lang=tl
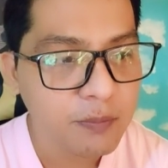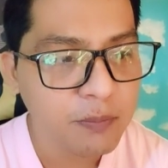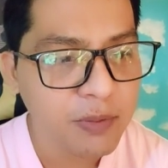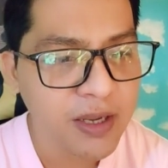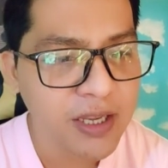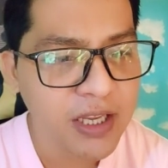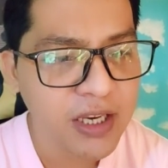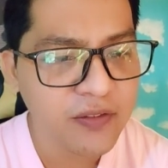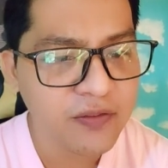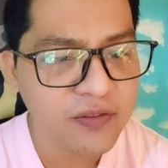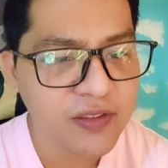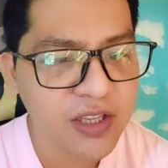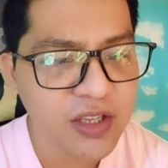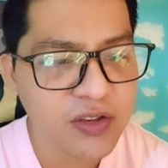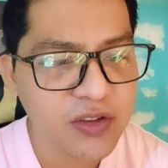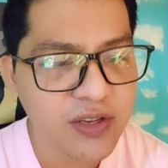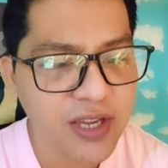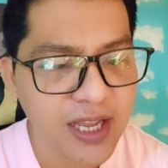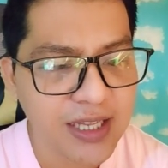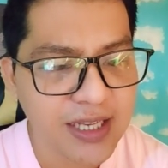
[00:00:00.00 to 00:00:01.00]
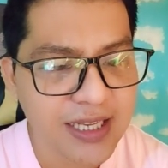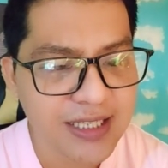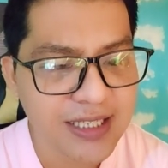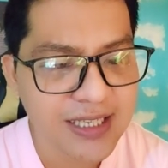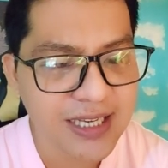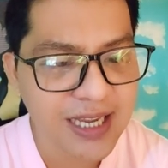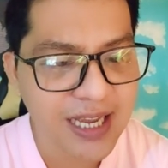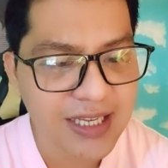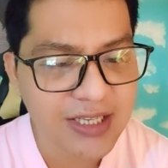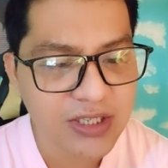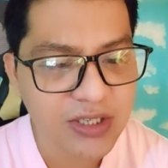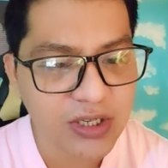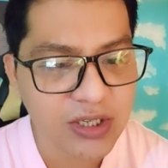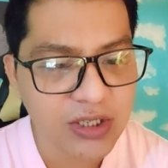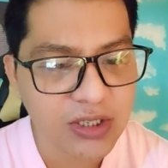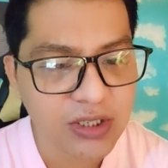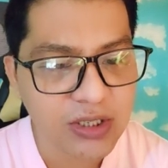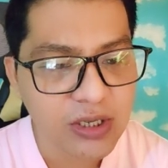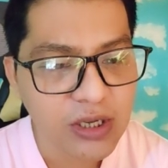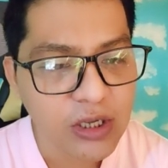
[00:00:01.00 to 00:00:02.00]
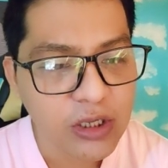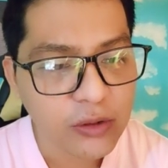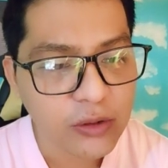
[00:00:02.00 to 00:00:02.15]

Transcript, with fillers: Pag in-off ninyo yan kasi guys, oh,